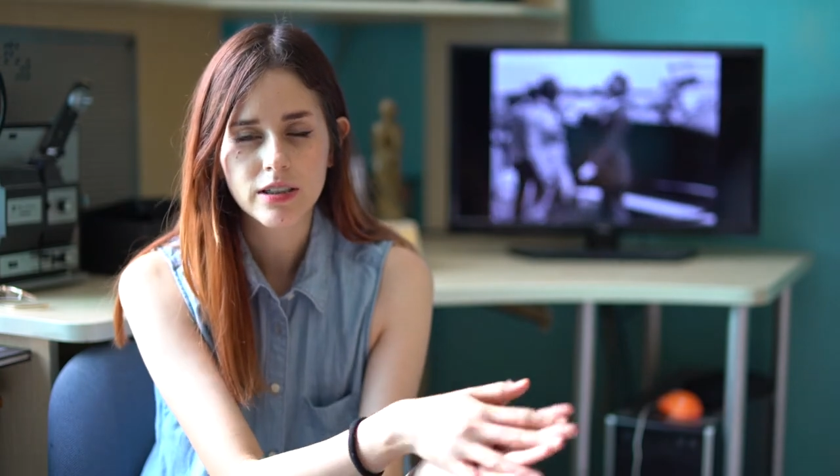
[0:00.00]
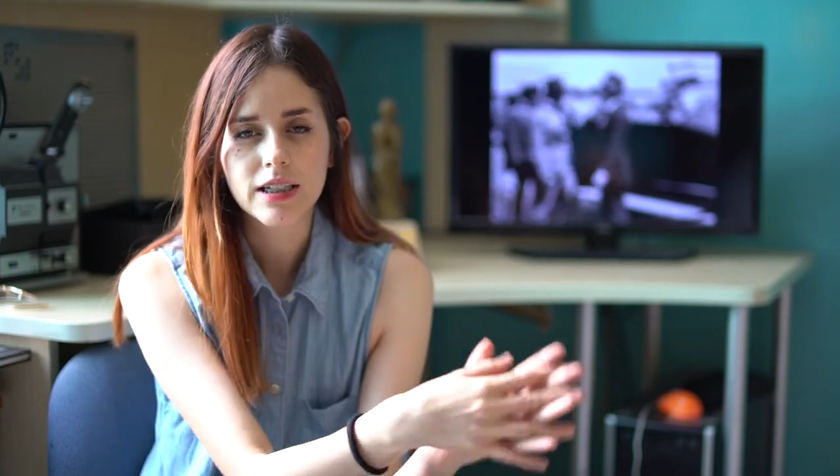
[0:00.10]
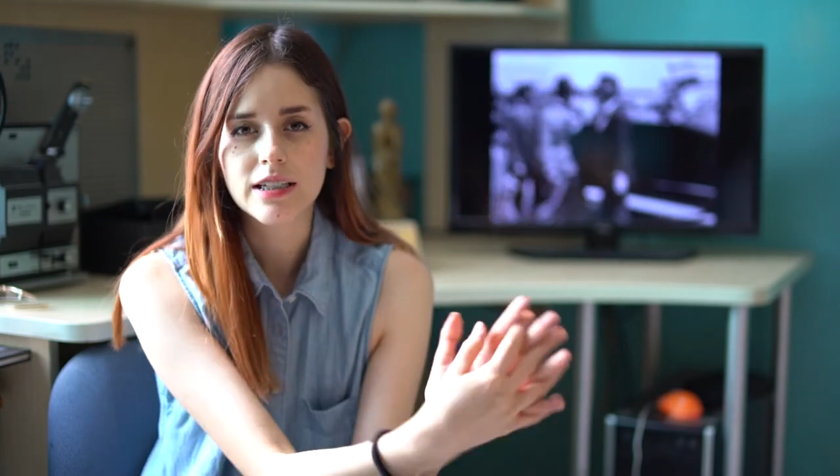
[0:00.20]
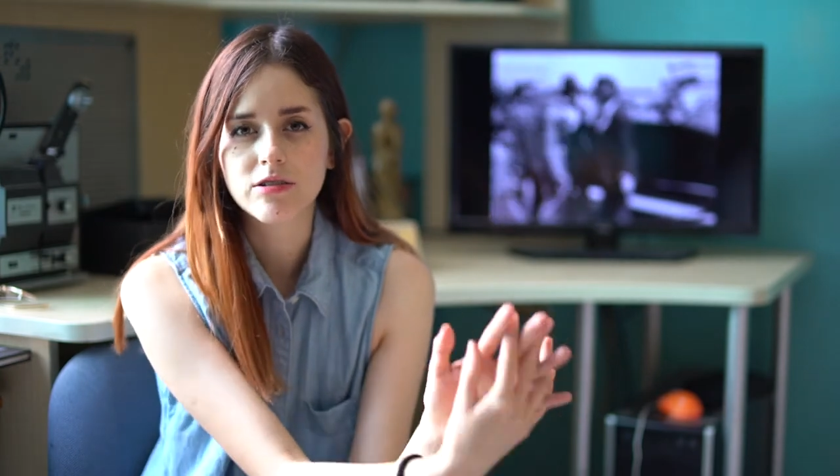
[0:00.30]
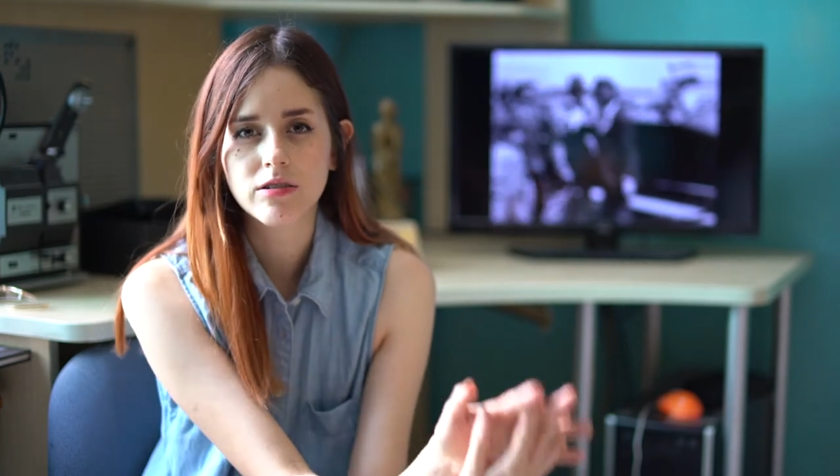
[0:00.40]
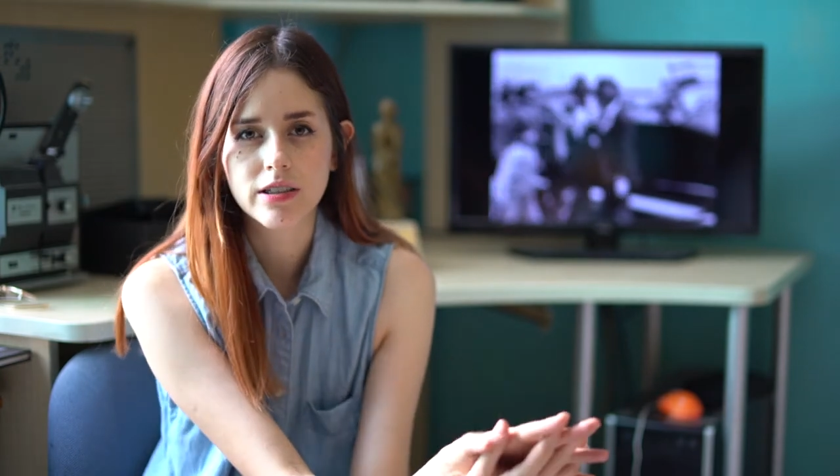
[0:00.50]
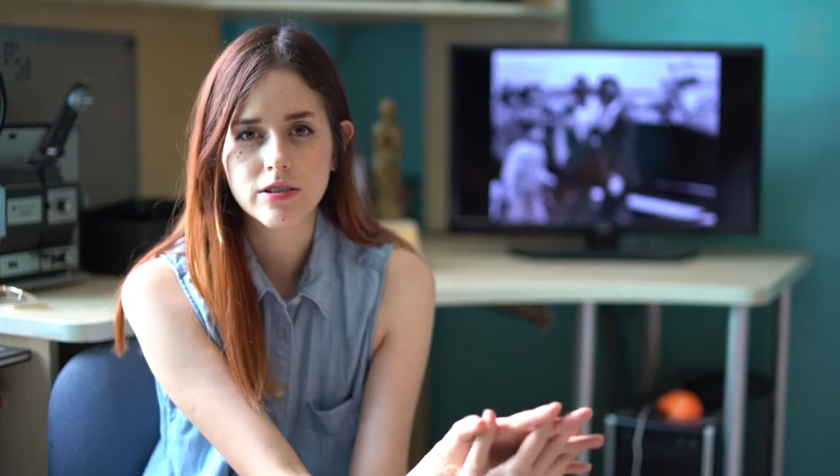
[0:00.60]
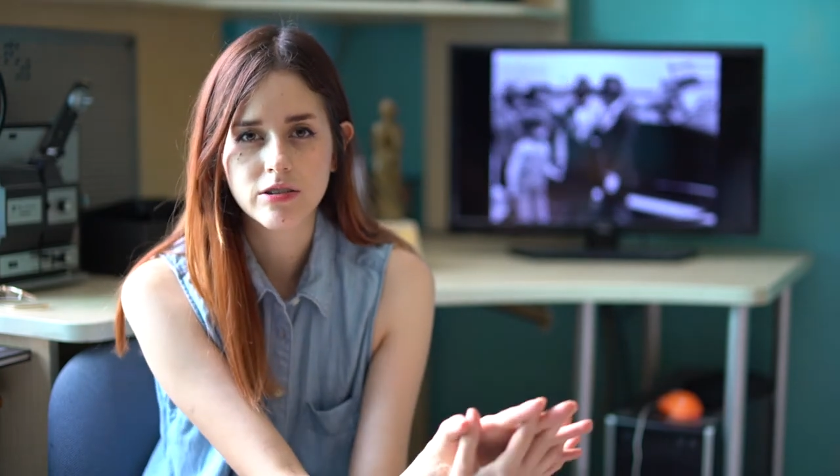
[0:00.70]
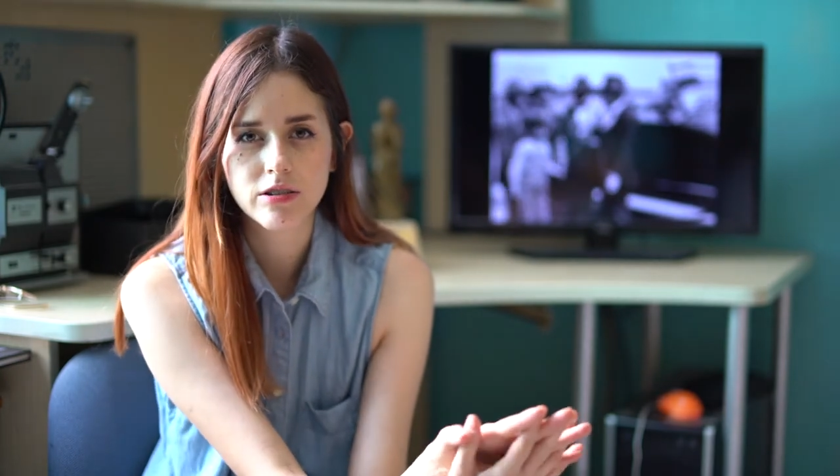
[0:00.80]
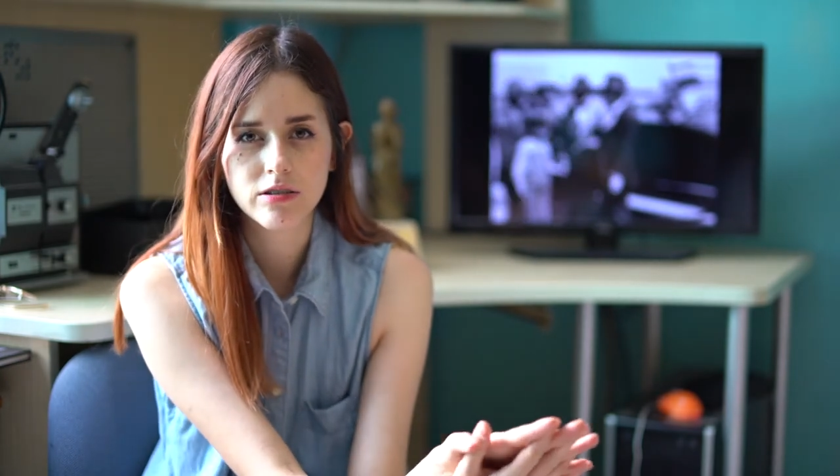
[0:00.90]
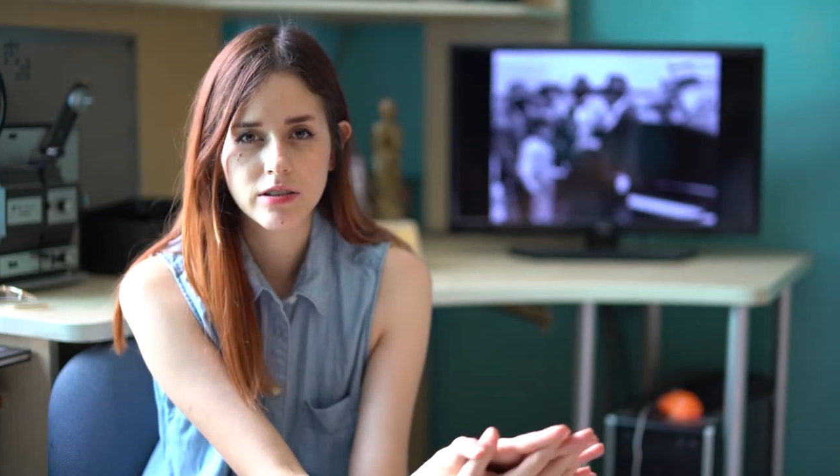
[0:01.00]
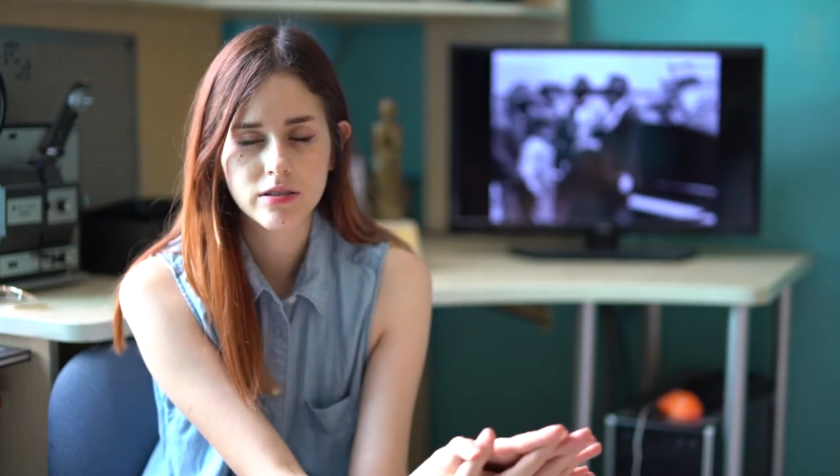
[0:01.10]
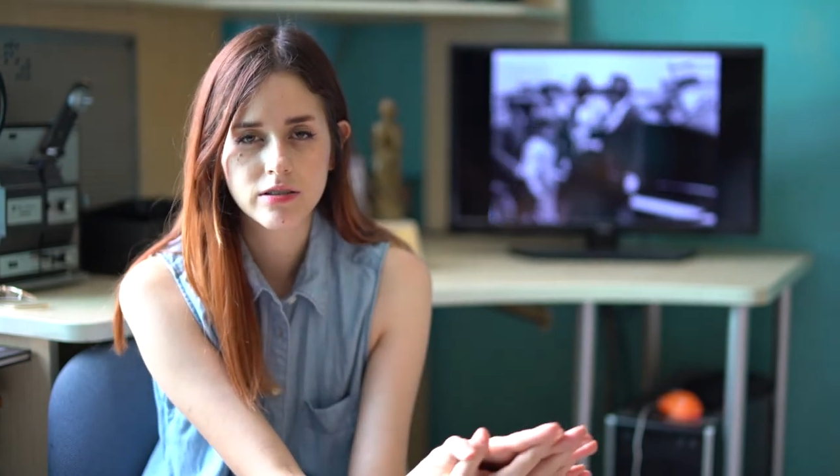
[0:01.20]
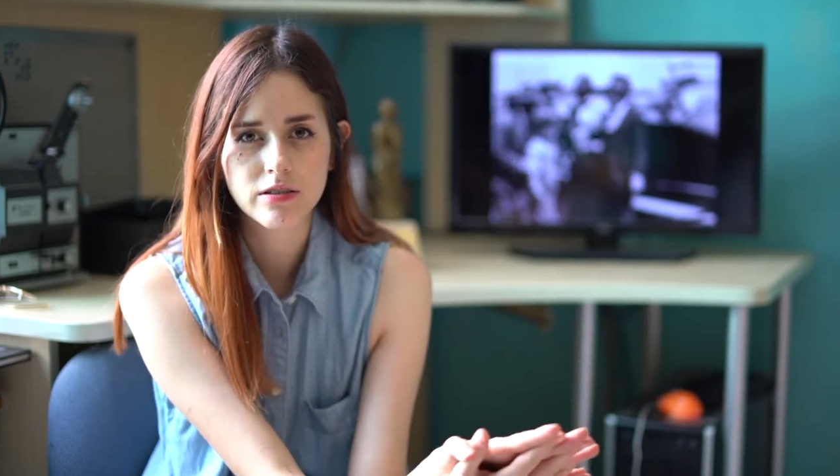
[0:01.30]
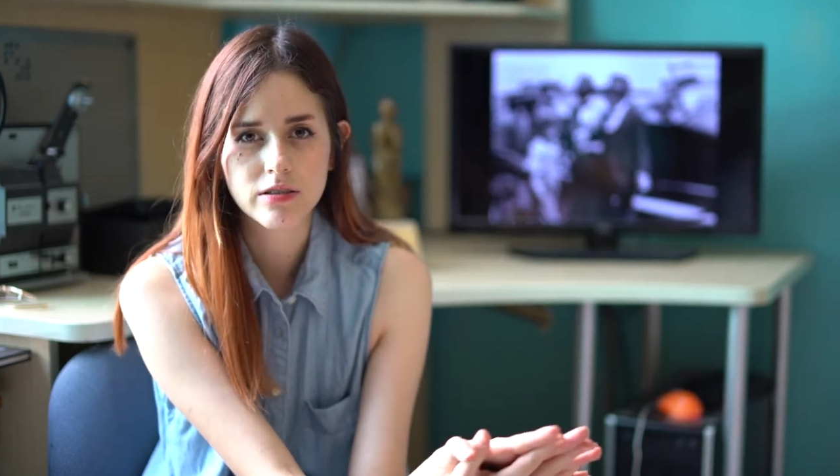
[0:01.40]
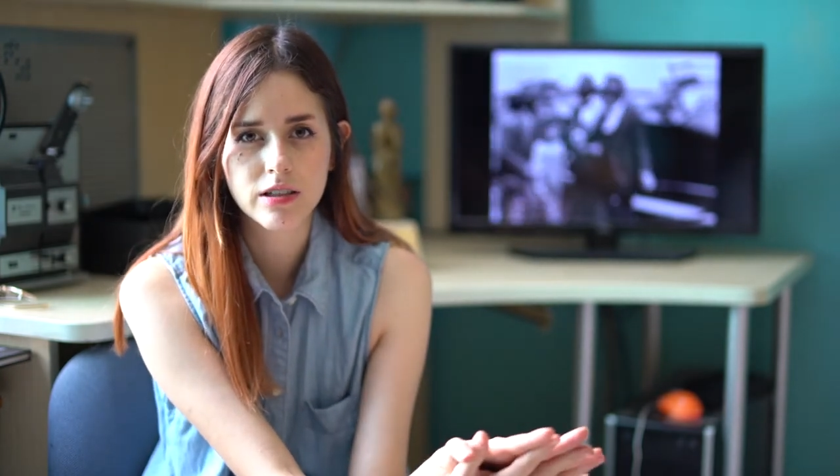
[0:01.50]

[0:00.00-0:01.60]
las conexiones